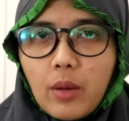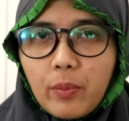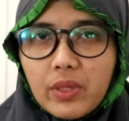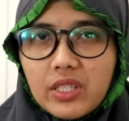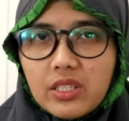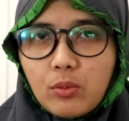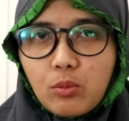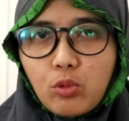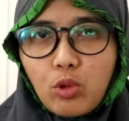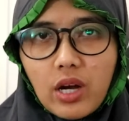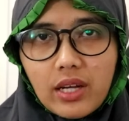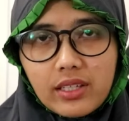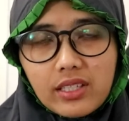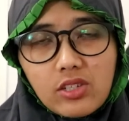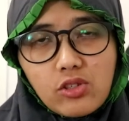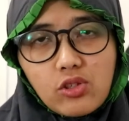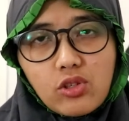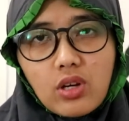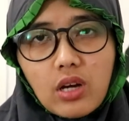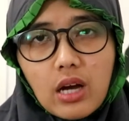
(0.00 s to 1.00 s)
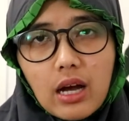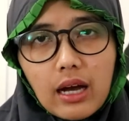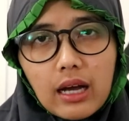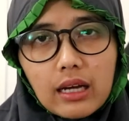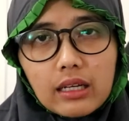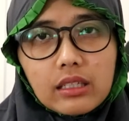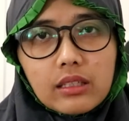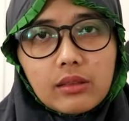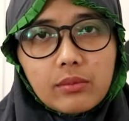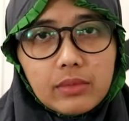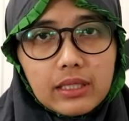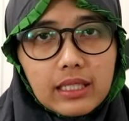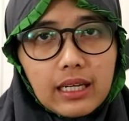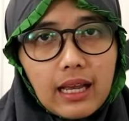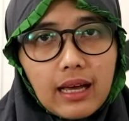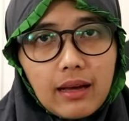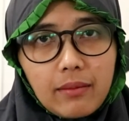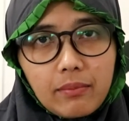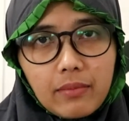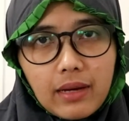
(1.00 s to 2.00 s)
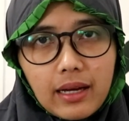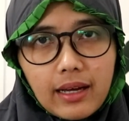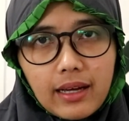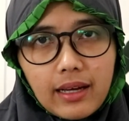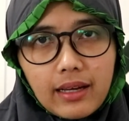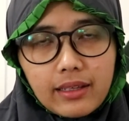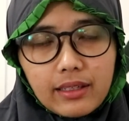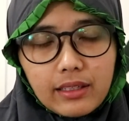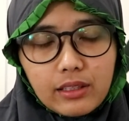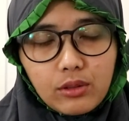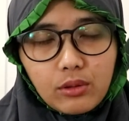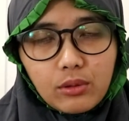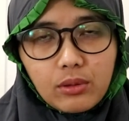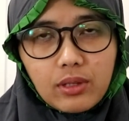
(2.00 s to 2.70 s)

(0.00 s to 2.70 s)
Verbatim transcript: penyembuhannya juga akan lebih lama gitu